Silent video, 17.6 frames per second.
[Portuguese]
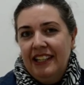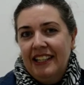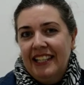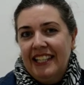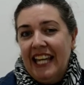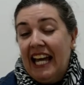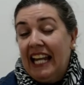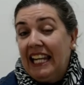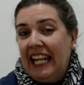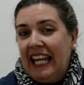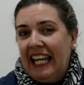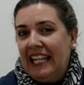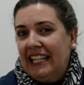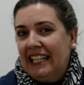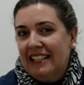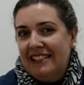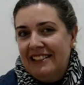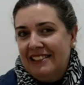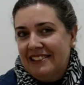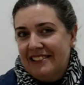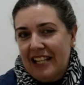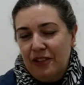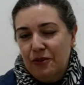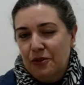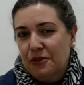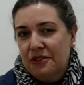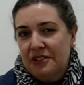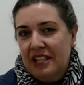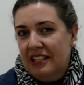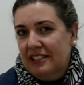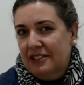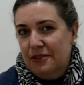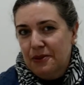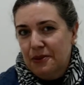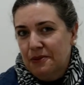que a Leila está nos
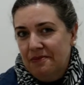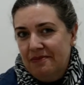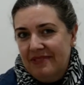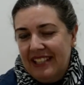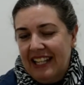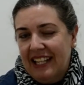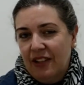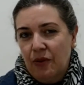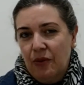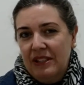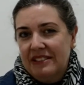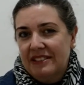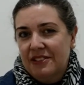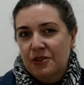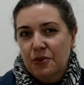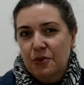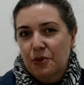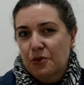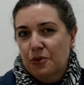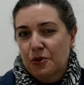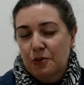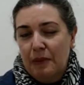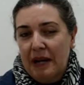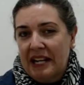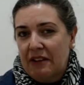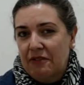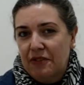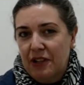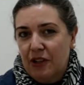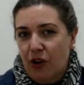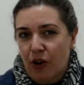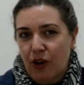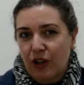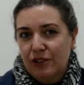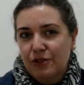dando, né, com esses cursos
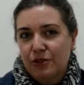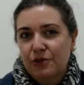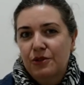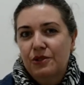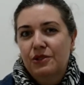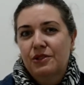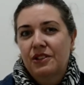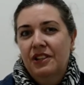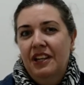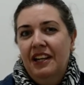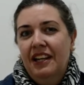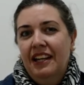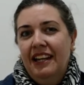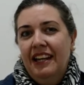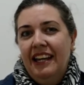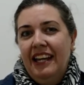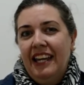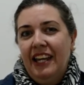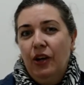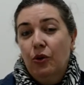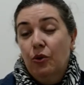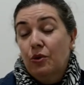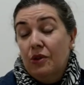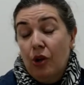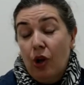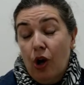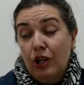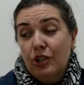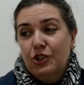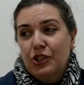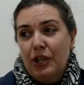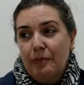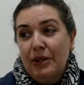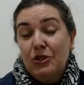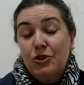maravilhosos, eu,
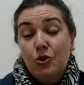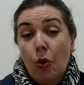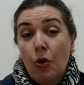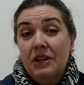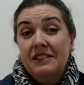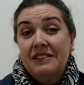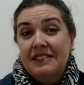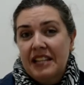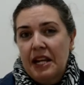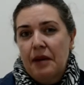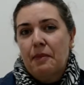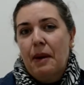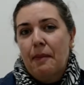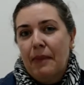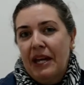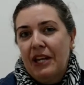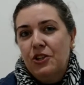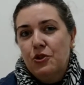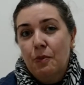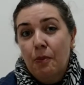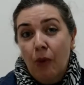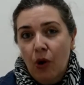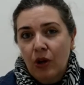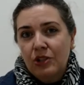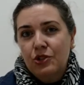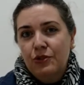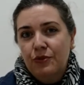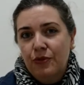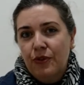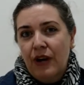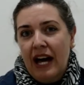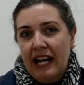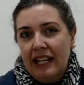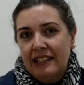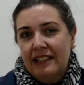logicamente, estou extremamente
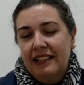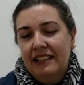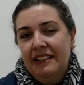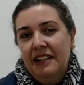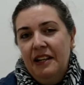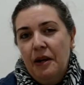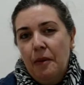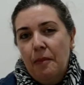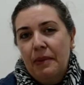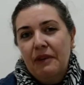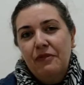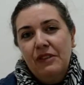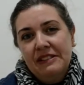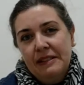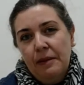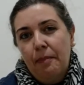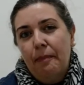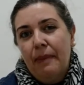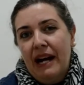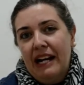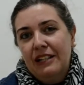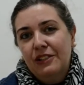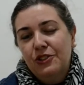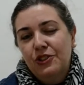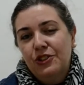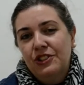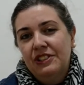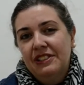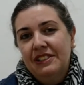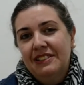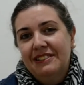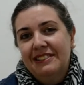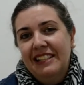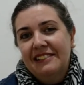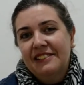motivada para fazer parte
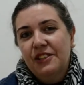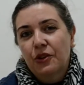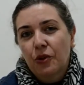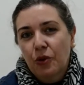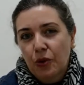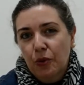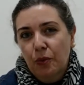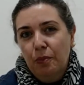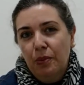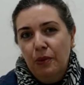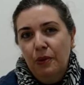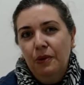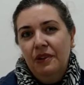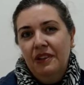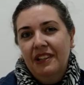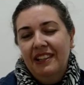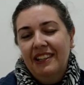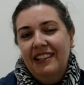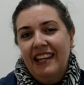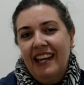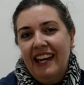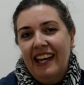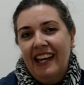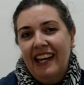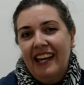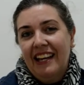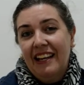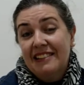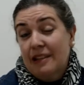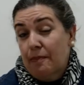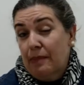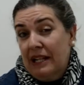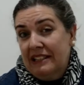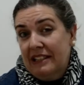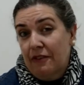desse grupo, que é essa
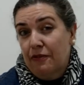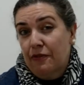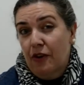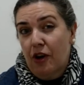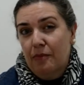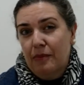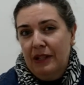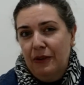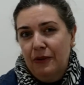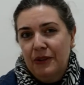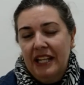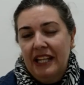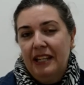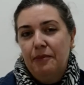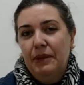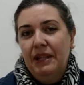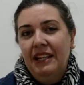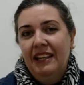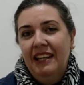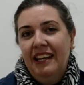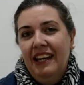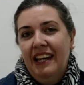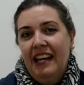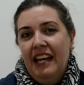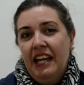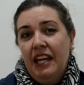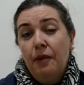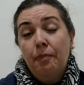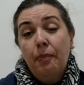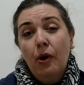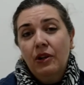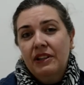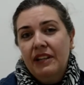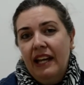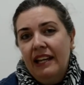plataforma Udemy, e
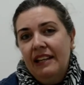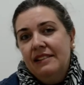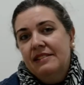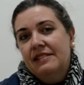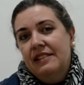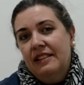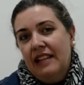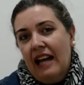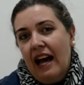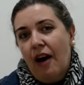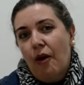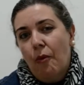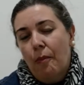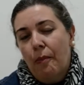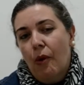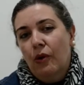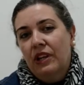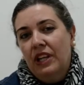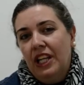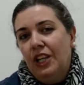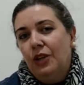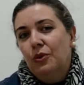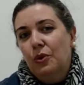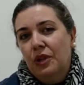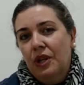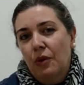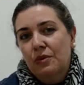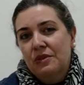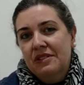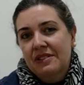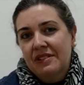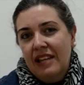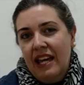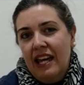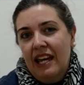poder ensinar um pouquinho do que eu
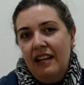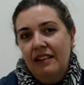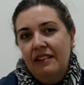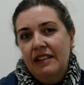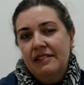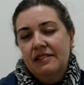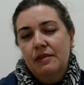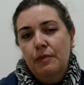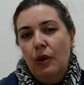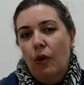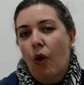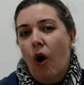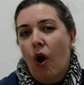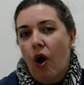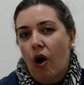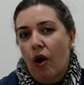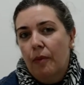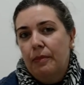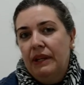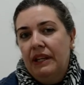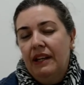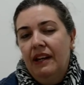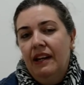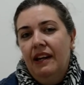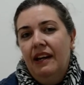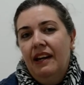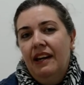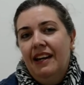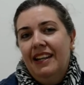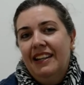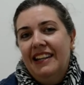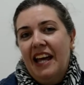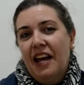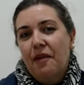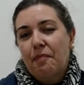sei desse meu hobby,
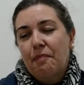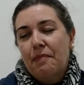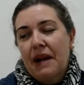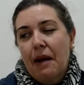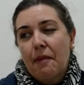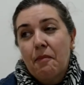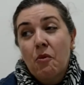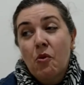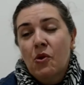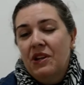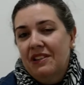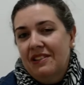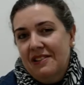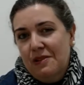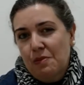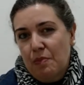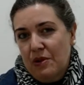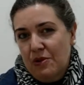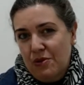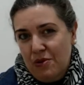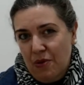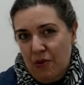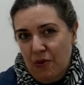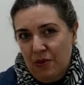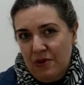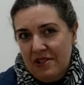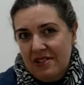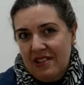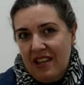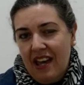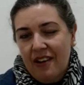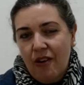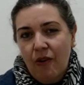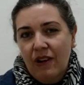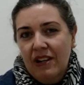né, para muitas pessoas.
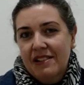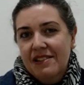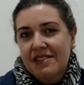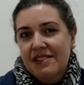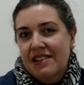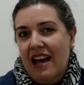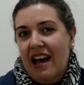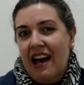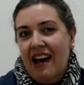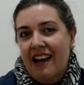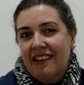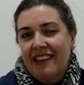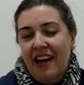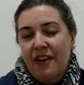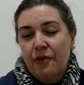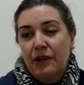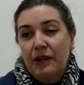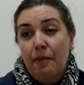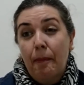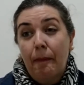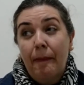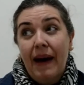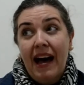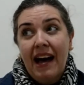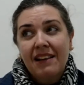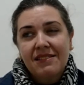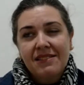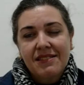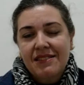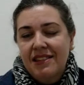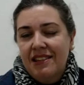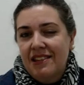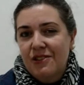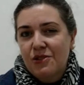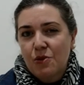Quero alcançar, quero que
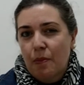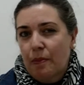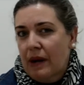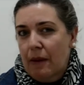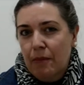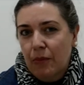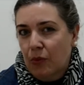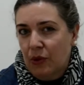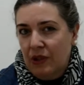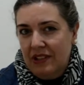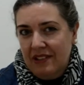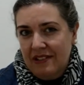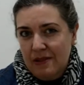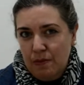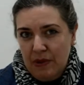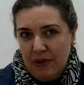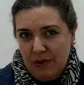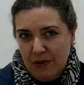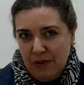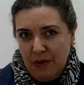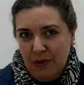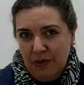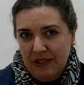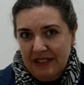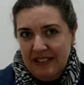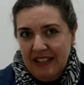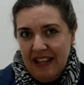passe isso para muitas pessoas.